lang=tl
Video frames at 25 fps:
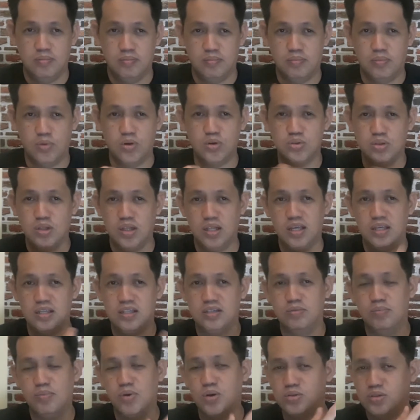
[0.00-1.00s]
Mostly,
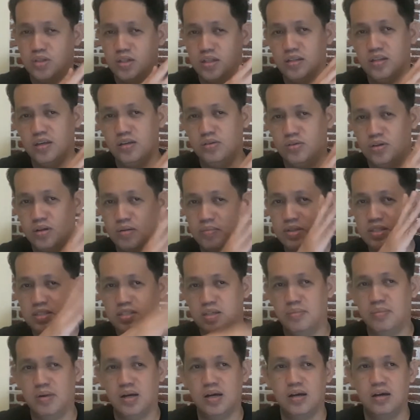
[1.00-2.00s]
mostly dito naman sa
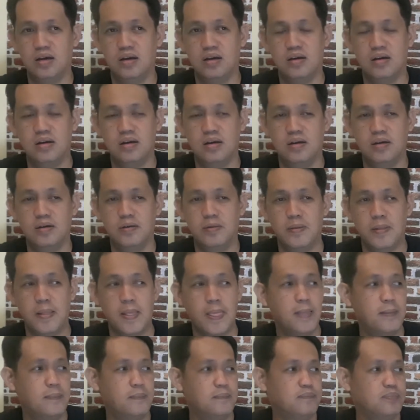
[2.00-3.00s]
mga
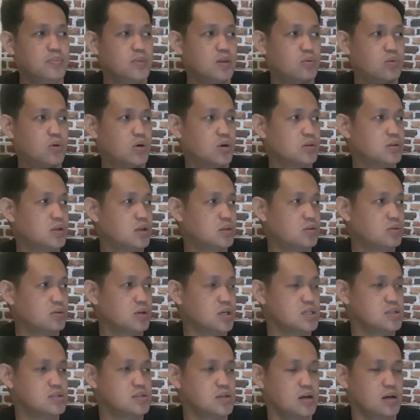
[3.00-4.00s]
work na to
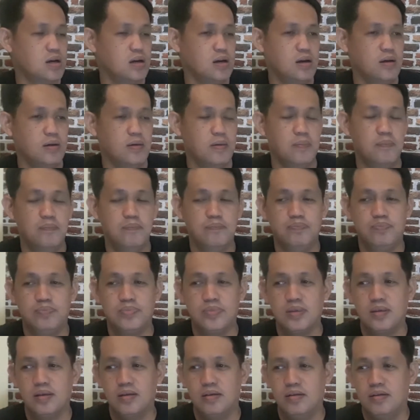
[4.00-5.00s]
is uh,
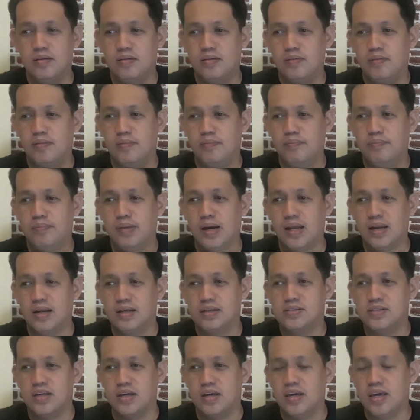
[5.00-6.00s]
parang
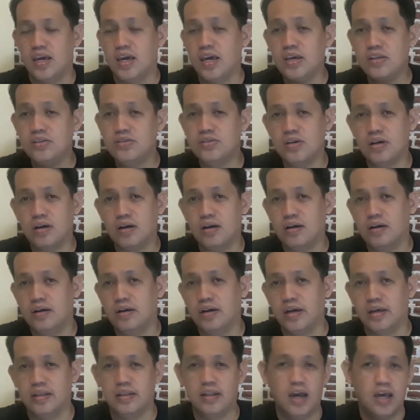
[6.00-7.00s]
sa
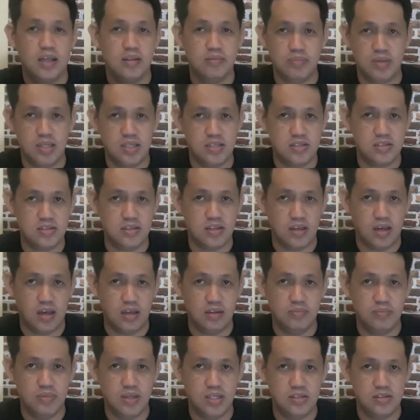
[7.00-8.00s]
HR and admin,
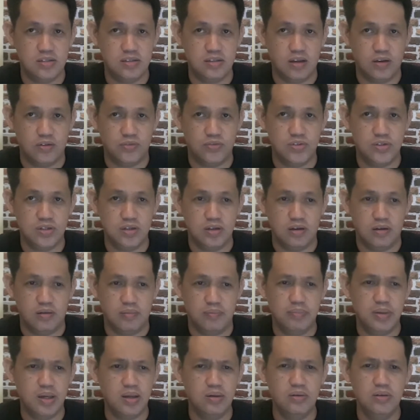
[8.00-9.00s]
admin staff siya.
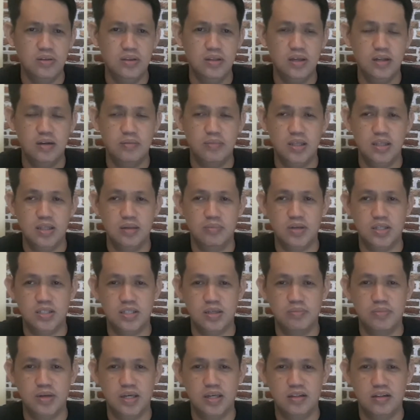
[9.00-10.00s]
Pero hindi naman ibig
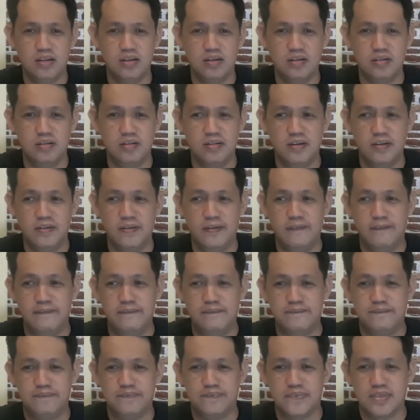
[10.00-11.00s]
sabihin na
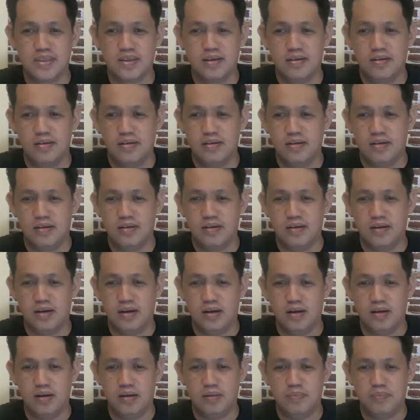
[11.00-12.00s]

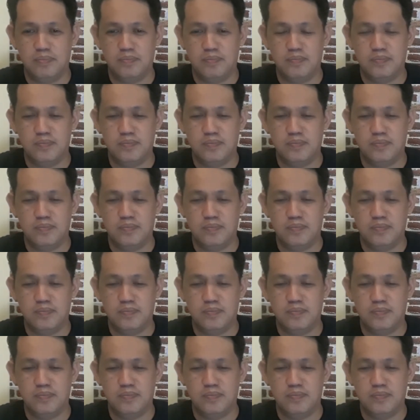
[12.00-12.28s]
uh,